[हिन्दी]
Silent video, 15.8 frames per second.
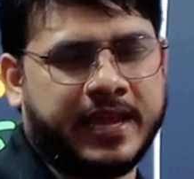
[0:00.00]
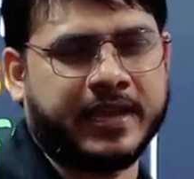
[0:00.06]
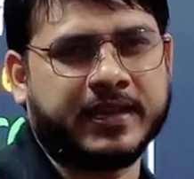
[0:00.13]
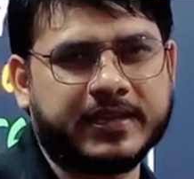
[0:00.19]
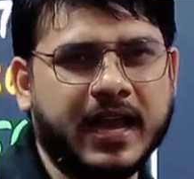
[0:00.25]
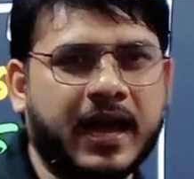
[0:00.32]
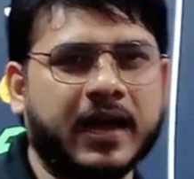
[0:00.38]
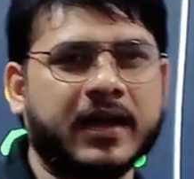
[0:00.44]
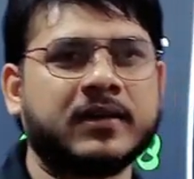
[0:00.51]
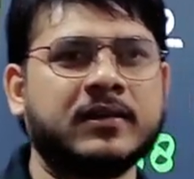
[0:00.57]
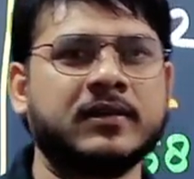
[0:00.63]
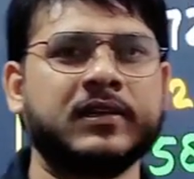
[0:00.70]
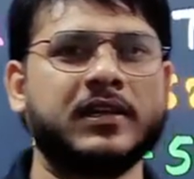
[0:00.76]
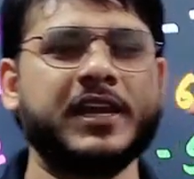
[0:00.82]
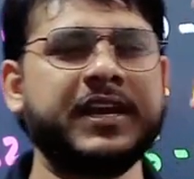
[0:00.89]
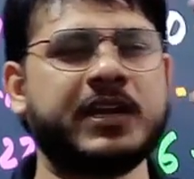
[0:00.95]
है क्या
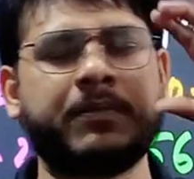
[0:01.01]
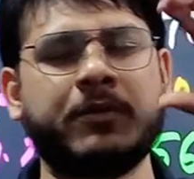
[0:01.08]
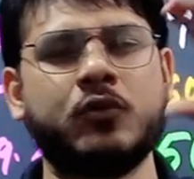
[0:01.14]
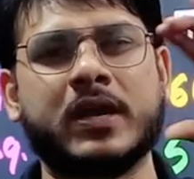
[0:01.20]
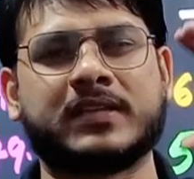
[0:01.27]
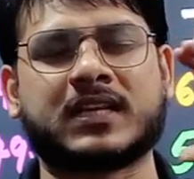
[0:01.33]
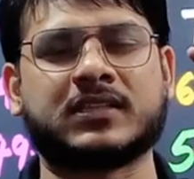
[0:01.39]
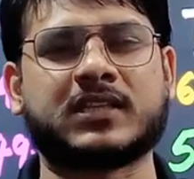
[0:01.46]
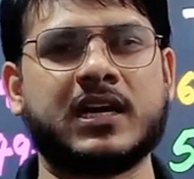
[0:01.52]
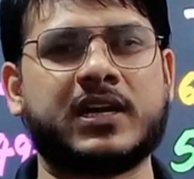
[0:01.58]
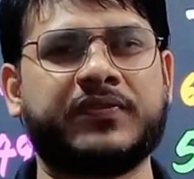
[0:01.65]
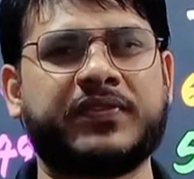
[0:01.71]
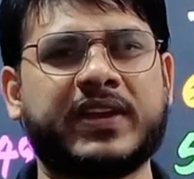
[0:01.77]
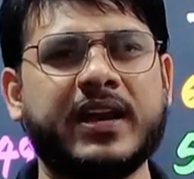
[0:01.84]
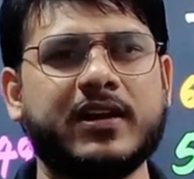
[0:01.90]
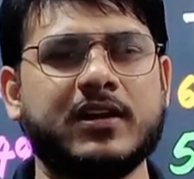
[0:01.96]
ईडब्ल्यू e का
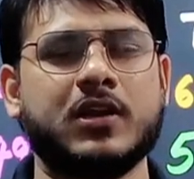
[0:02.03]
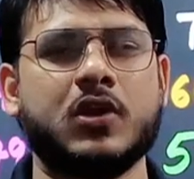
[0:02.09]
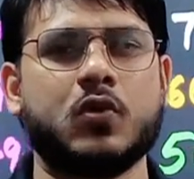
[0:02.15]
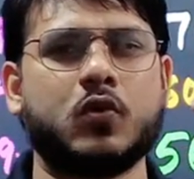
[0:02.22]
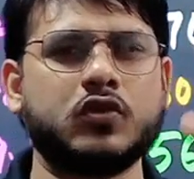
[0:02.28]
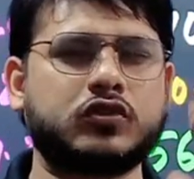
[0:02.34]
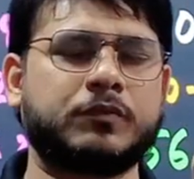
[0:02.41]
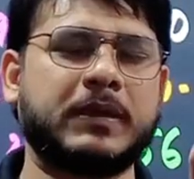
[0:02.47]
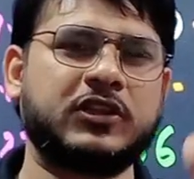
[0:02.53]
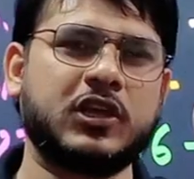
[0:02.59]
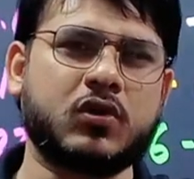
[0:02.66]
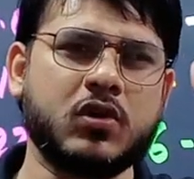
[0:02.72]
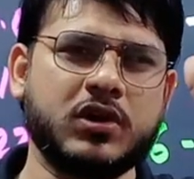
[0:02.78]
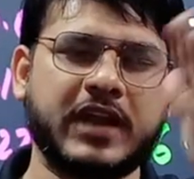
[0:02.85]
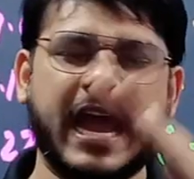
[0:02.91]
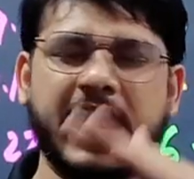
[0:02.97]
सर्टिफिकेट उस बंदे
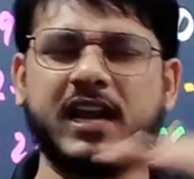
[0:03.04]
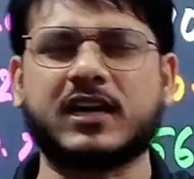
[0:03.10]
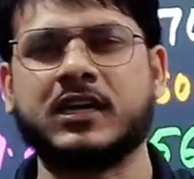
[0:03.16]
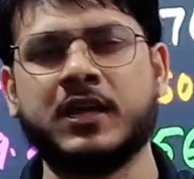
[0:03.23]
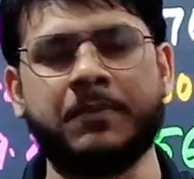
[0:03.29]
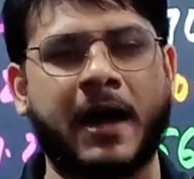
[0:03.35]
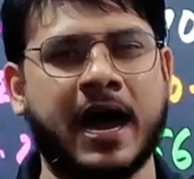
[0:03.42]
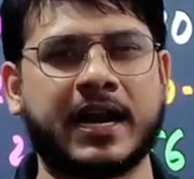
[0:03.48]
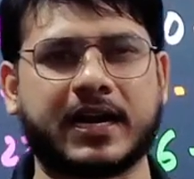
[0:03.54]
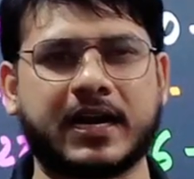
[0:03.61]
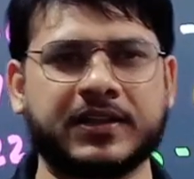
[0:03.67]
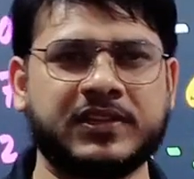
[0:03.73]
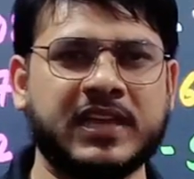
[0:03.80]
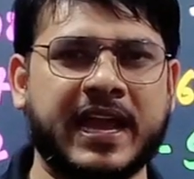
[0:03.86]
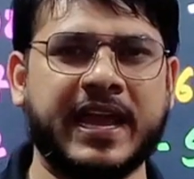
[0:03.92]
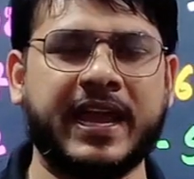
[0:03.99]
को डायरेक्टली बाहर कर
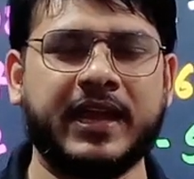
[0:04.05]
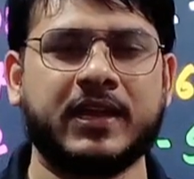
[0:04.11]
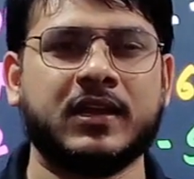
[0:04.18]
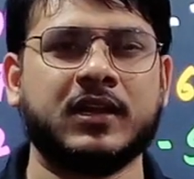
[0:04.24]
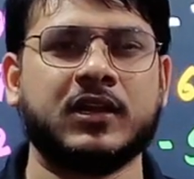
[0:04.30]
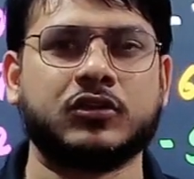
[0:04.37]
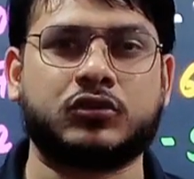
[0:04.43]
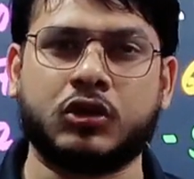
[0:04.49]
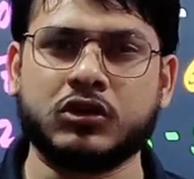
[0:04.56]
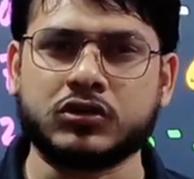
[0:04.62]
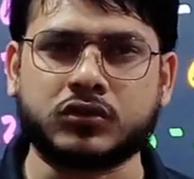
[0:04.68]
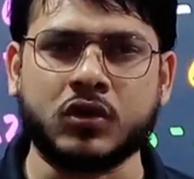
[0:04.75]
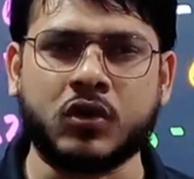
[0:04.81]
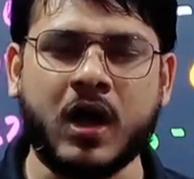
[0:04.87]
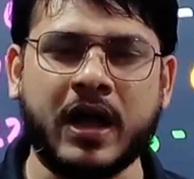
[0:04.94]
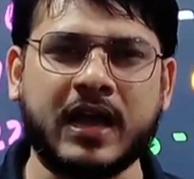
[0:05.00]
दिया है
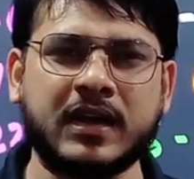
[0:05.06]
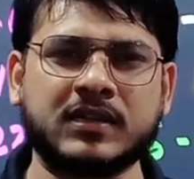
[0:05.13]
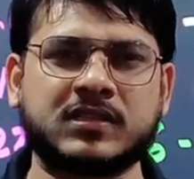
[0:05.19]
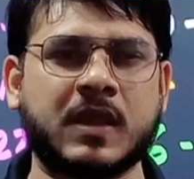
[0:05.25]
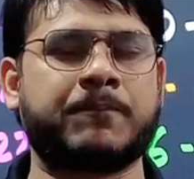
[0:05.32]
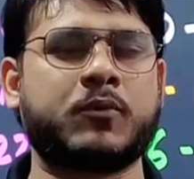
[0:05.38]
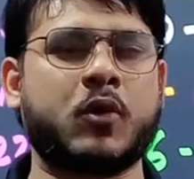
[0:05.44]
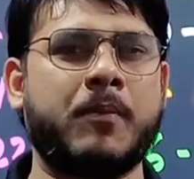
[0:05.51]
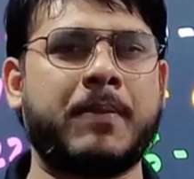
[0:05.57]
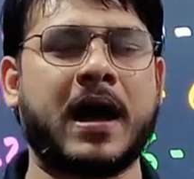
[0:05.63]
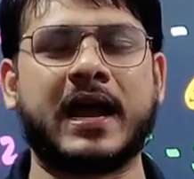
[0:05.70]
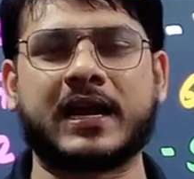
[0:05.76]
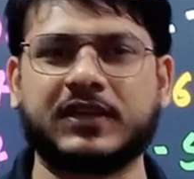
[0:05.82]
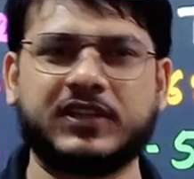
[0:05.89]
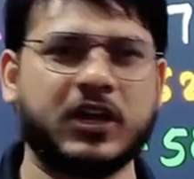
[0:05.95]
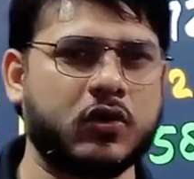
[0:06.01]
दोस्तों अगर सबको बाहर
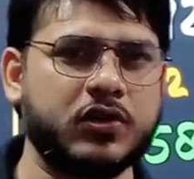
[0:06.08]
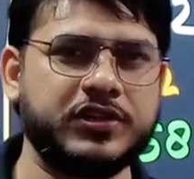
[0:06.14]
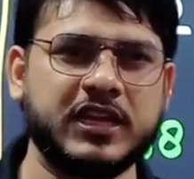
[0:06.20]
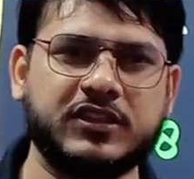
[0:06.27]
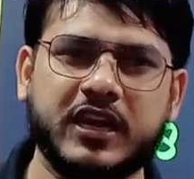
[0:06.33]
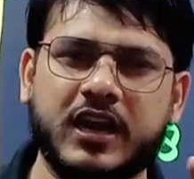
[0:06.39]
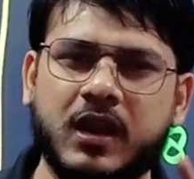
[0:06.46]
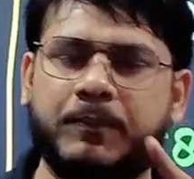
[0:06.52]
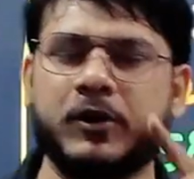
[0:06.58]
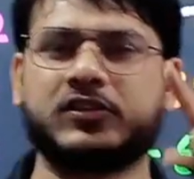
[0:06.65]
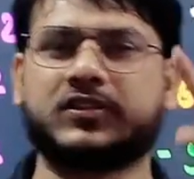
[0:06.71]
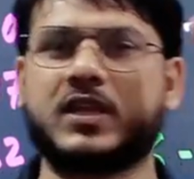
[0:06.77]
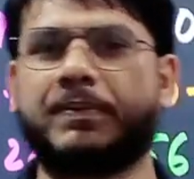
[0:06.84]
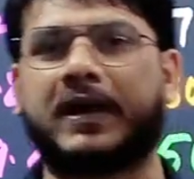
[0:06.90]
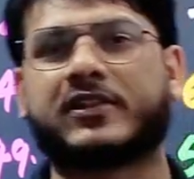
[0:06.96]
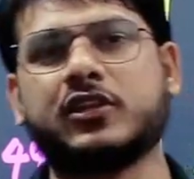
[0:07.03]
का देखो ये दिल्ली पुलिस
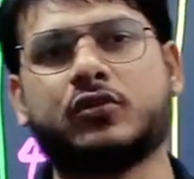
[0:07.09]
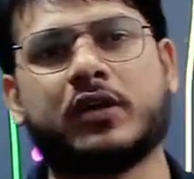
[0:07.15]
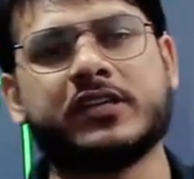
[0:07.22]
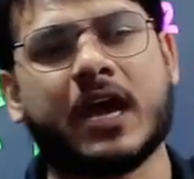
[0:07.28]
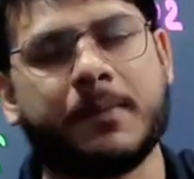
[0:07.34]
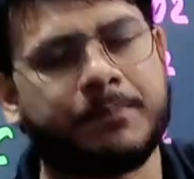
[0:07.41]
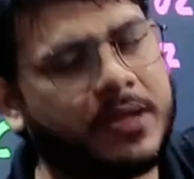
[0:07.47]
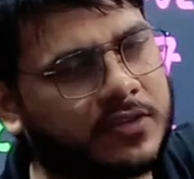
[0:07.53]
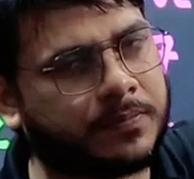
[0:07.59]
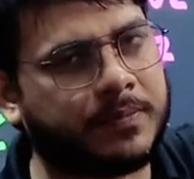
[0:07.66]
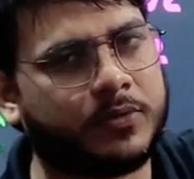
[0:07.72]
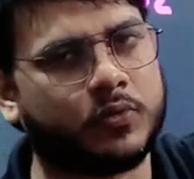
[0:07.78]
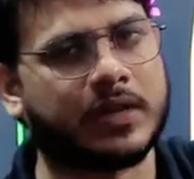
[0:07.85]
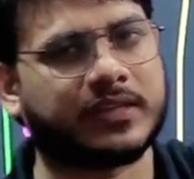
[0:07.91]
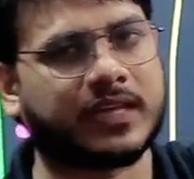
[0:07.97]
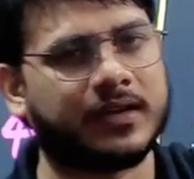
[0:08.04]
की भर्ती 2020 में भी
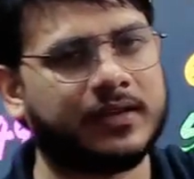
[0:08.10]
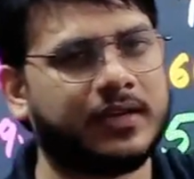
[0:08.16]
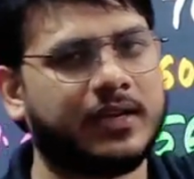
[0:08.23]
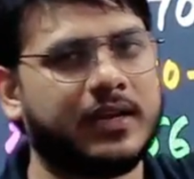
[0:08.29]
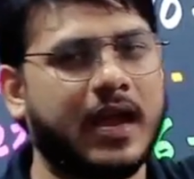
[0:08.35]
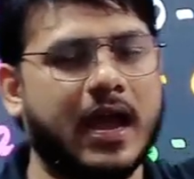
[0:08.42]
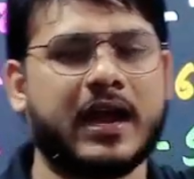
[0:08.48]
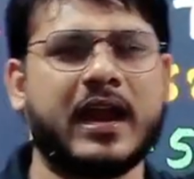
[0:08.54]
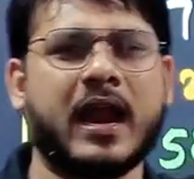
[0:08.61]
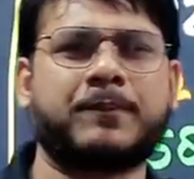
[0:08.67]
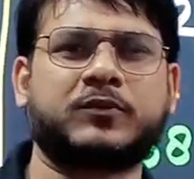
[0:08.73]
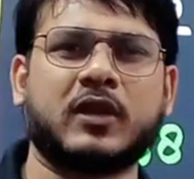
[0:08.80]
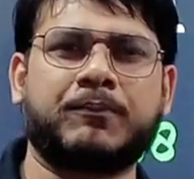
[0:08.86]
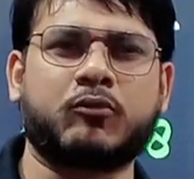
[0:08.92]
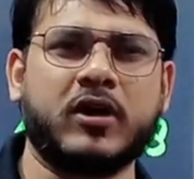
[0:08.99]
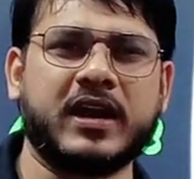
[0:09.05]
हुआ था अगर आप
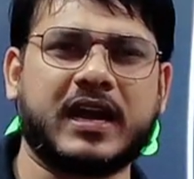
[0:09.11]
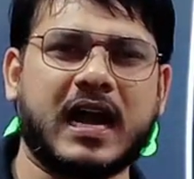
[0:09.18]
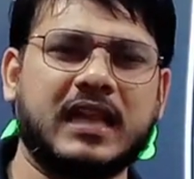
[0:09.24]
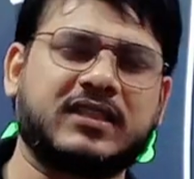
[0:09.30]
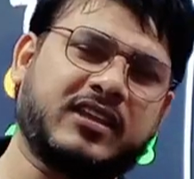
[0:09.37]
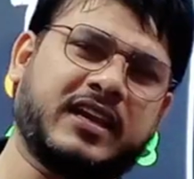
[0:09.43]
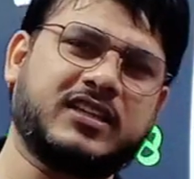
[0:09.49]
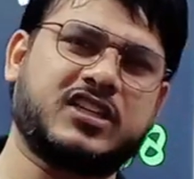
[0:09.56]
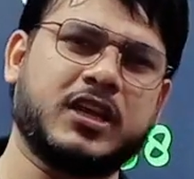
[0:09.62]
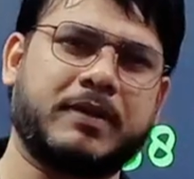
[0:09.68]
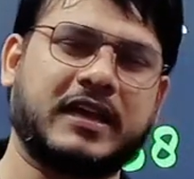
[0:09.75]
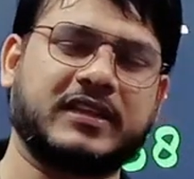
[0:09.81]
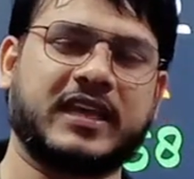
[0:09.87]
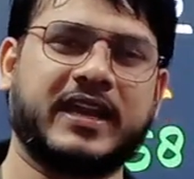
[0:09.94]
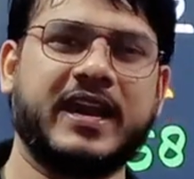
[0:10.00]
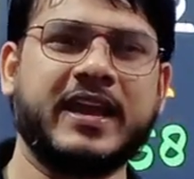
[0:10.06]
सबको निकालते हैं अच्छी
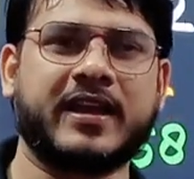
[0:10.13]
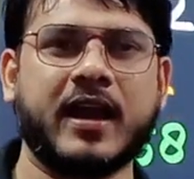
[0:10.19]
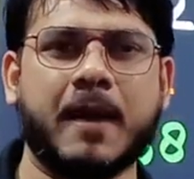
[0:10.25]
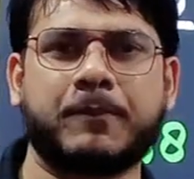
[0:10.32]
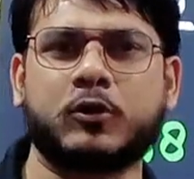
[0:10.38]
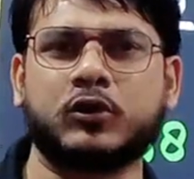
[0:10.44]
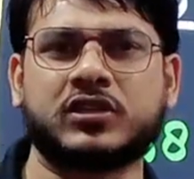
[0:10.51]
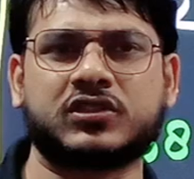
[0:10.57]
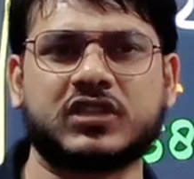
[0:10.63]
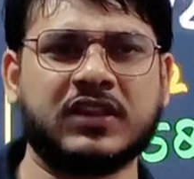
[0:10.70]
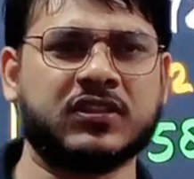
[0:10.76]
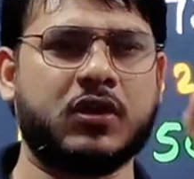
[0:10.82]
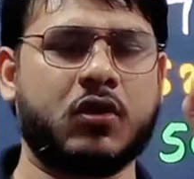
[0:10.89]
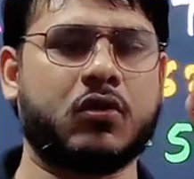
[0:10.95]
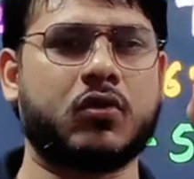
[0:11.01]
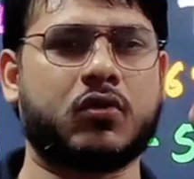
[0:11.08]
बात है लेकिन आप कुछ चंद
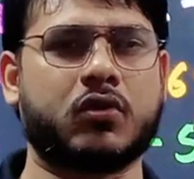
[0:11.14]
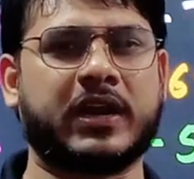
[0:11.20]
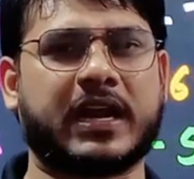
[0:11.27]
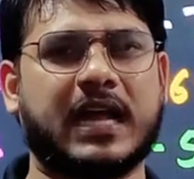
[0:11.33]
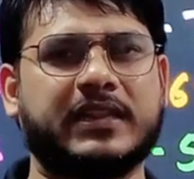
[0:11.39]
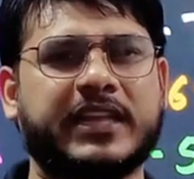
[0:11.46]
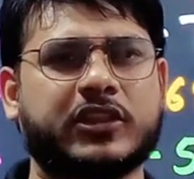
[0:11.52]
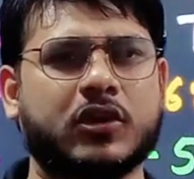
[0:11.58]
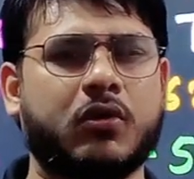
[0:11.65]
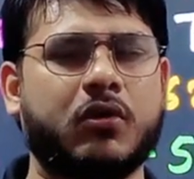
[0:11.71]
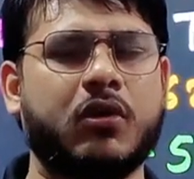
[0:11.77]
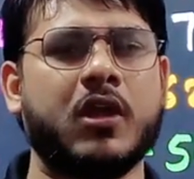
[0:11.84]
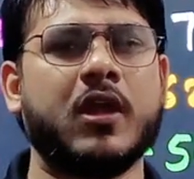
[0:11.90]
लोगों को निकाल देते हो